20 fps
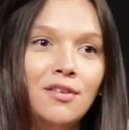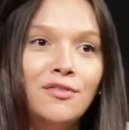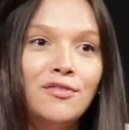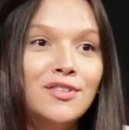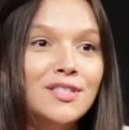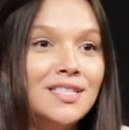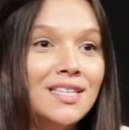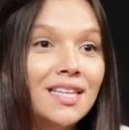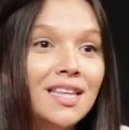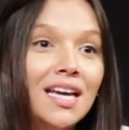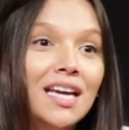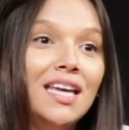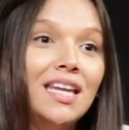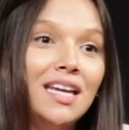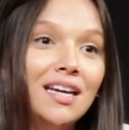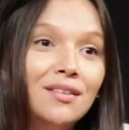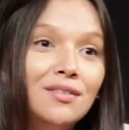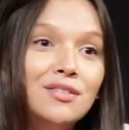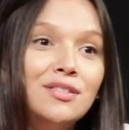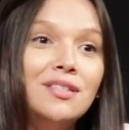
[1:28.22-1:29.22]
Você está
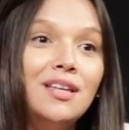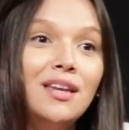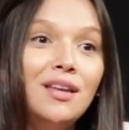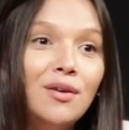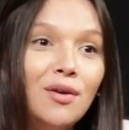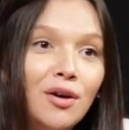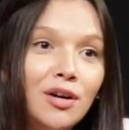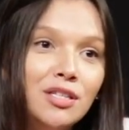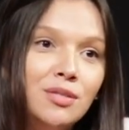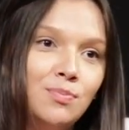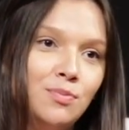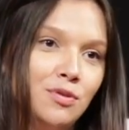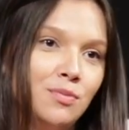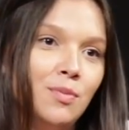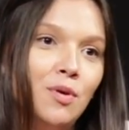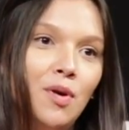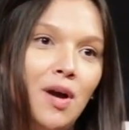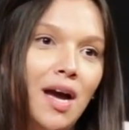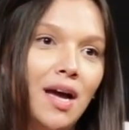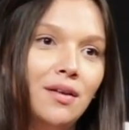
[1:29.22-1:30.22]
criando estereótipos,
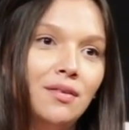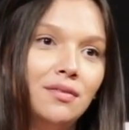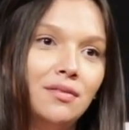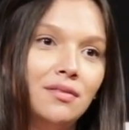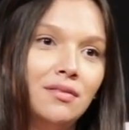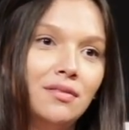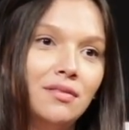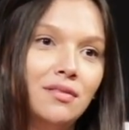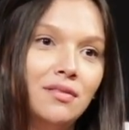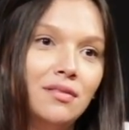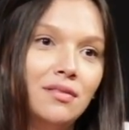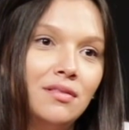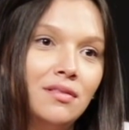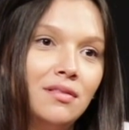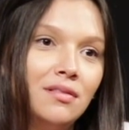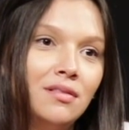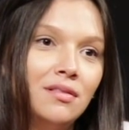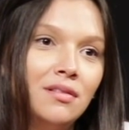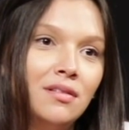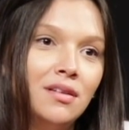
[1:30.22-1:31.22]
meu caro.
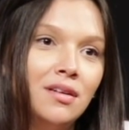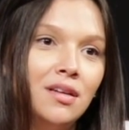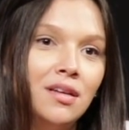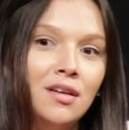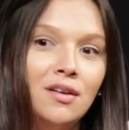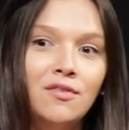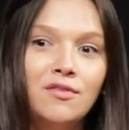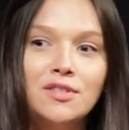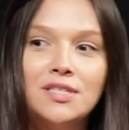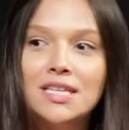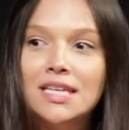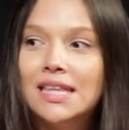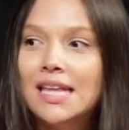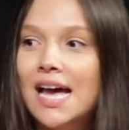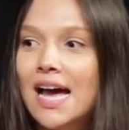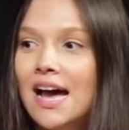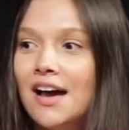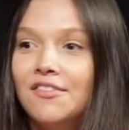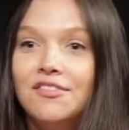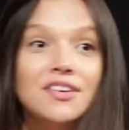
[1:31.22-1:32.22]
Você
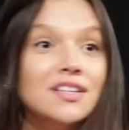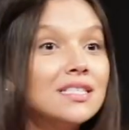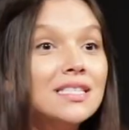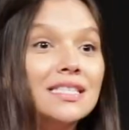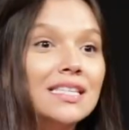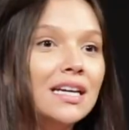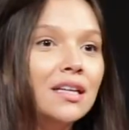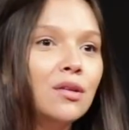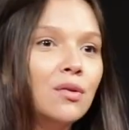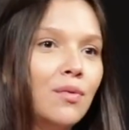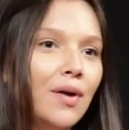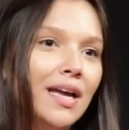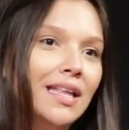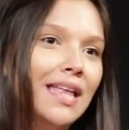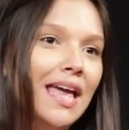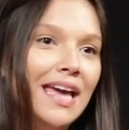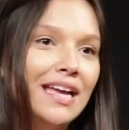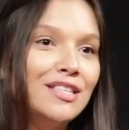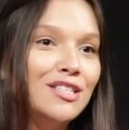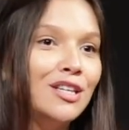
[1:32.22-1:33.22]
está avançando com a
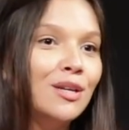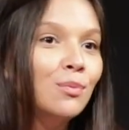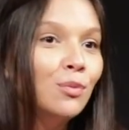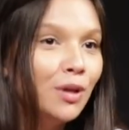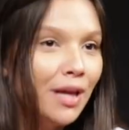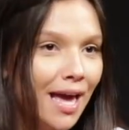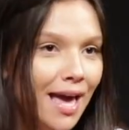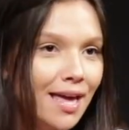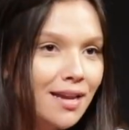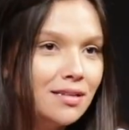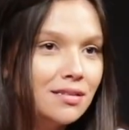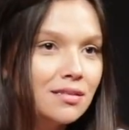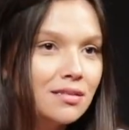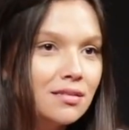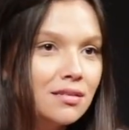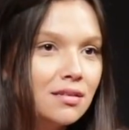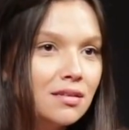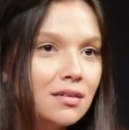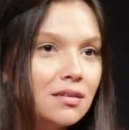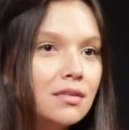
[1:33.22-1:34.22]
ideia de que
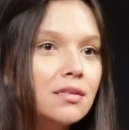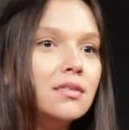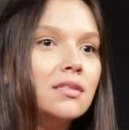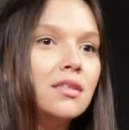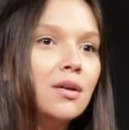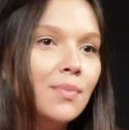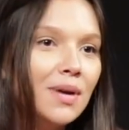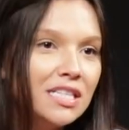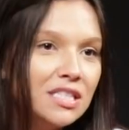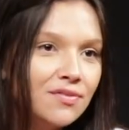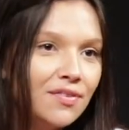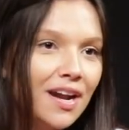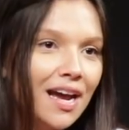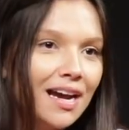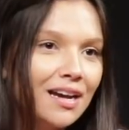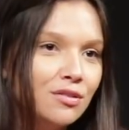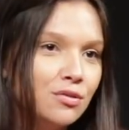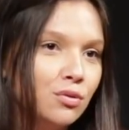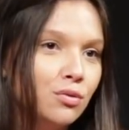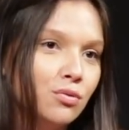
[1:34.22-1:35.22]
mulheres são mais
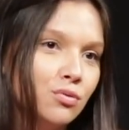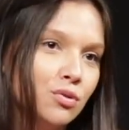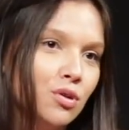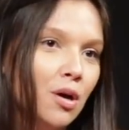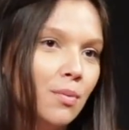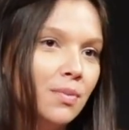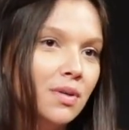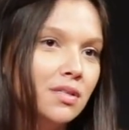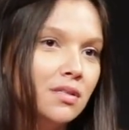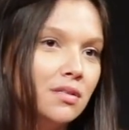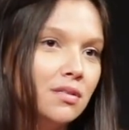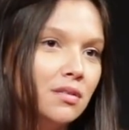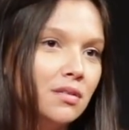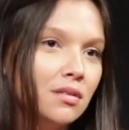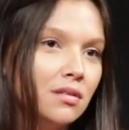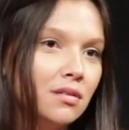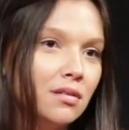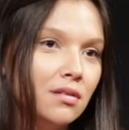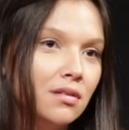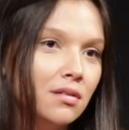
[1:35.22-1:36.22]
fracas do que os homens.
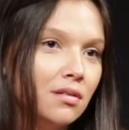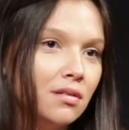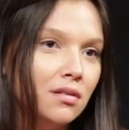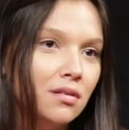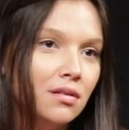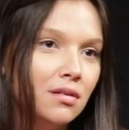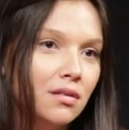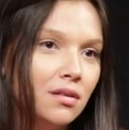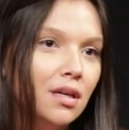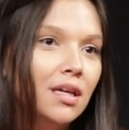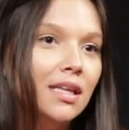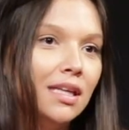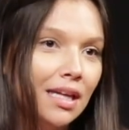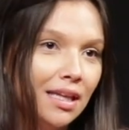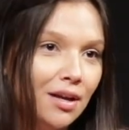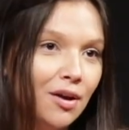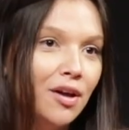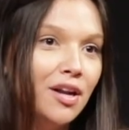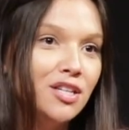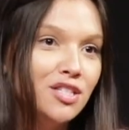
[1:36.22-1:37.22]
E está
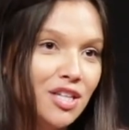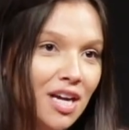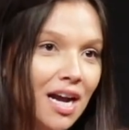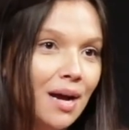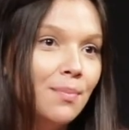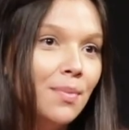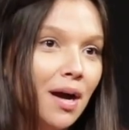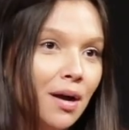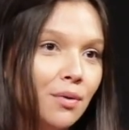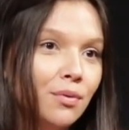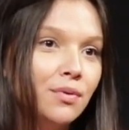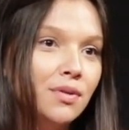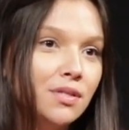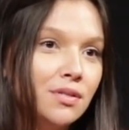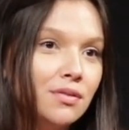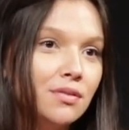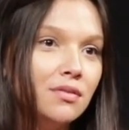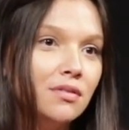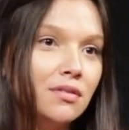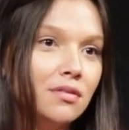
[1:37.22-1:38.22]
na hora de acabar com
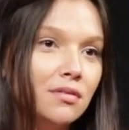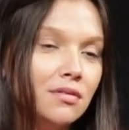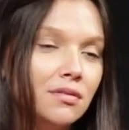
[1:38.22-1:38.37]
isso.